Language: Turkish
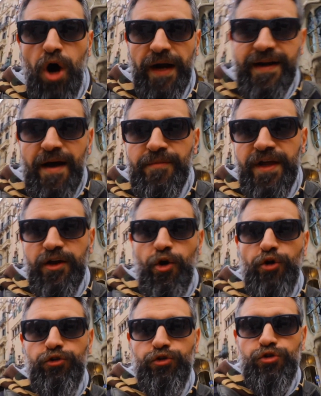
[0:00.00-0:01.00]
arkamda
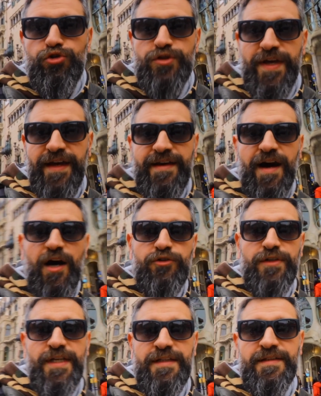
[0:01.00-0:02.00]
gördüğünüz de
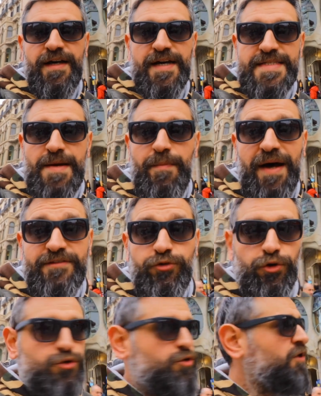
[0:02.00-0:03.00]
Gaudi'nin Casa
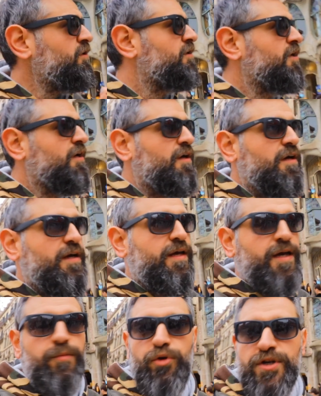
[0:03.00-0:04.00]
Batio'su.
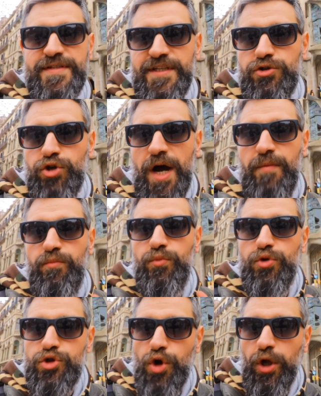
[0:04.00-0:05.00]
E, burası da şu an
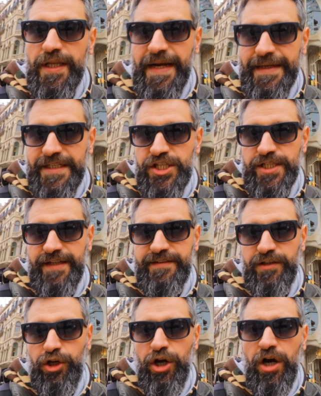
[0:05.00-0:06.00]
müze olarak
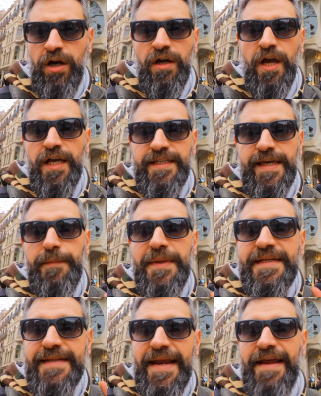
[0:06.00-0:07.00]
işletiliyor.
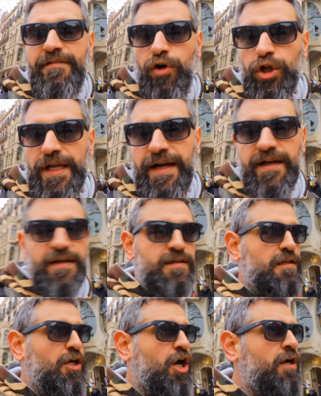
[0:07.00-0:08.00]
Kemikler evi olarak
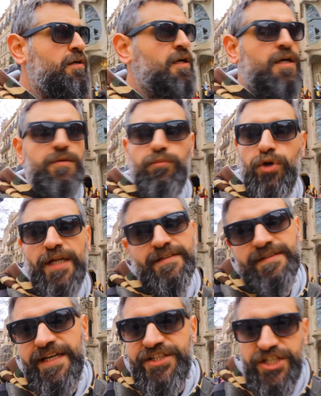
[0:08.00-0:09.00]
anılıyor.
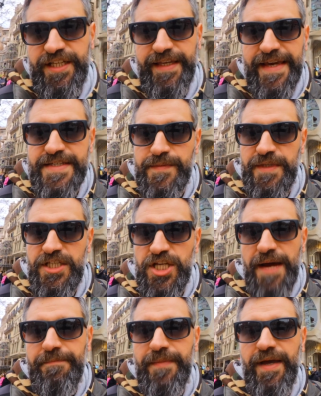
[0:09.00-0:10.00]
Buranın da içini
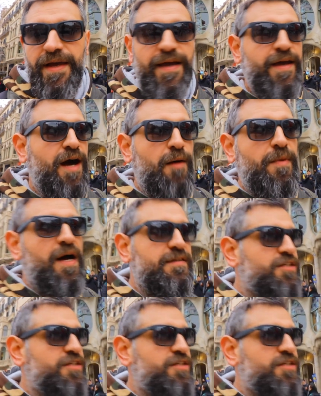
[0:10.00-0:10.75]
gezmeyeceğim e, ama